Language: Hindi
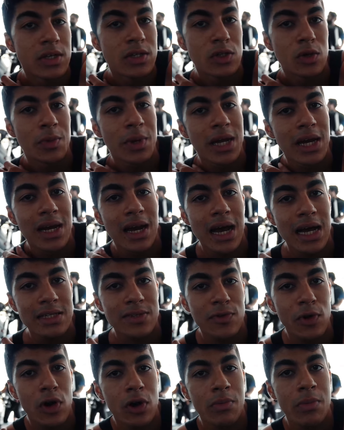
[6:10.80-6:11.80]
सो मेरे
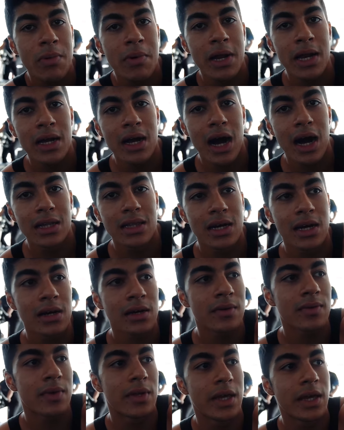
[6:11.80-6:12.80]
लास्ट ब्लॉग में मैंने कहा था
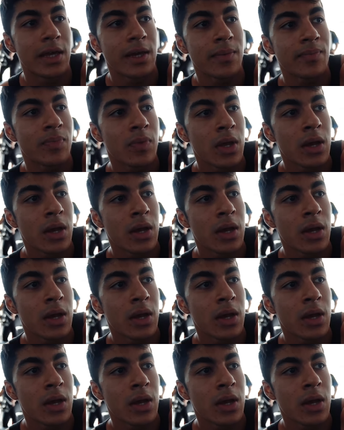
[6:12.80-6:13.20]
कि